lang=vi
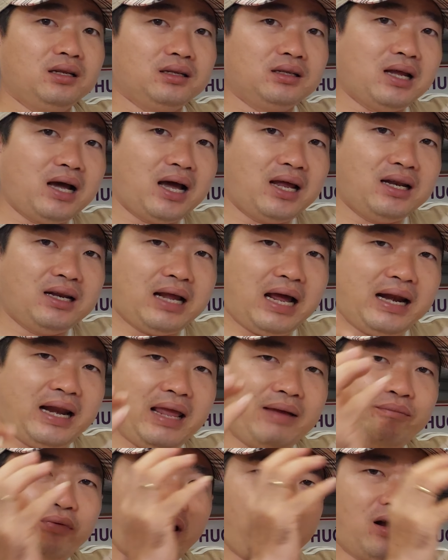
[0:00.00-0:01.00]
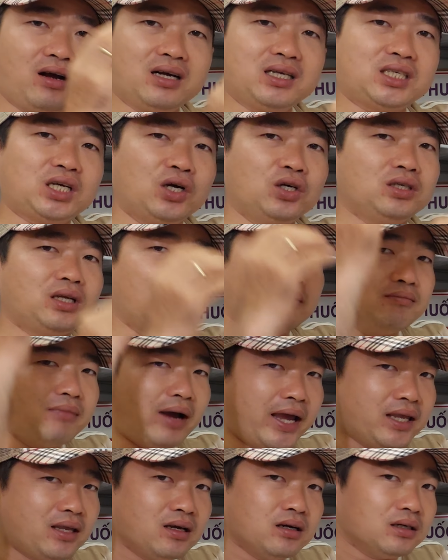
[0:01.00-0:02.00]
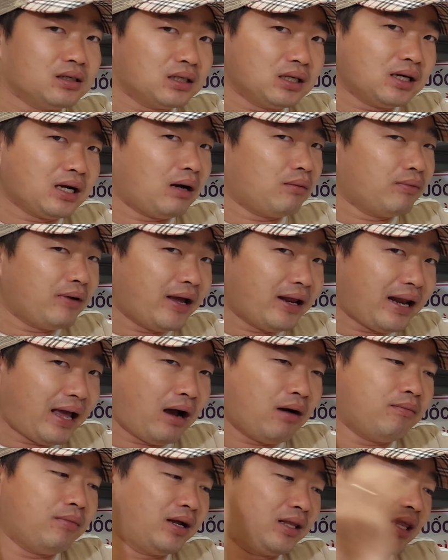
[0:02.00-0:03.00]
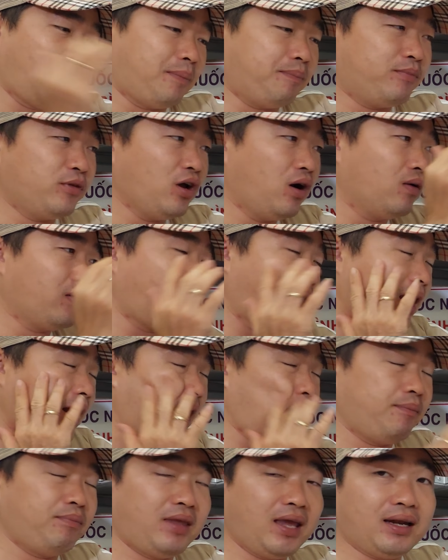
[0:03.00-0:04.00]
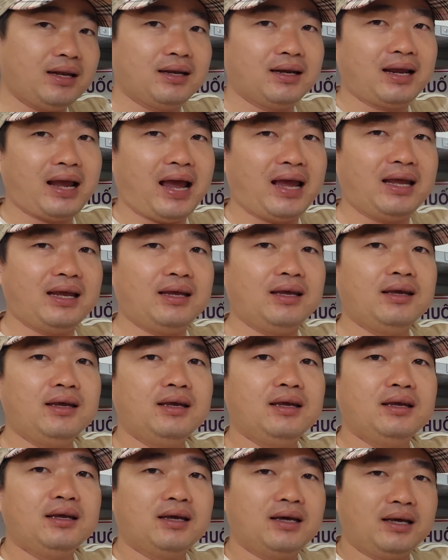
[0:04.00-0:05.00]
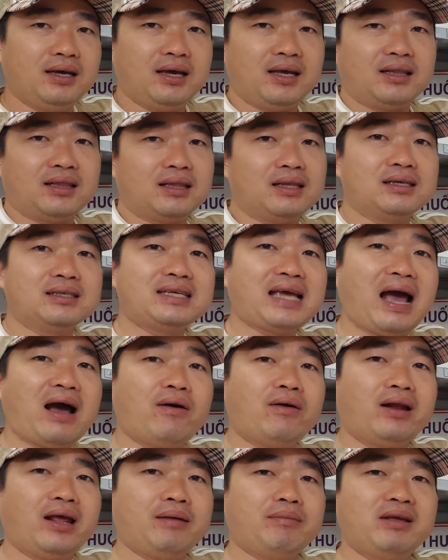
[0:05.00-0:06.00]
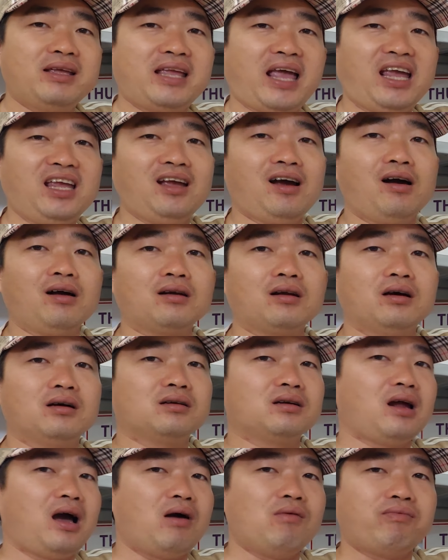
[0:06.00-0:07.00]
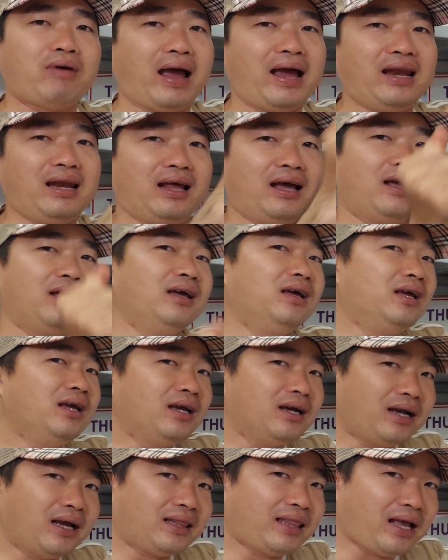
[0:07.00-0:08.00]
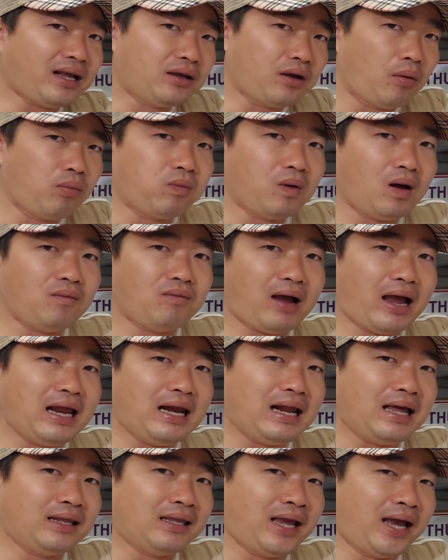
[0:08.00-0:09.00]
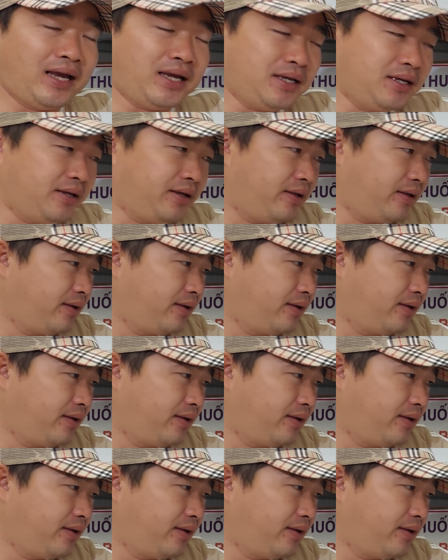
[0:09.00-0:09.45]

nên anh em phải có sự chuẩn bị trước chứ không thể nào mà chụp vô cái anh em chích một cái ờ, tuần sau anh em đi nhảy nhót được nó không phải là cái tác dụng nó không phải là như vậy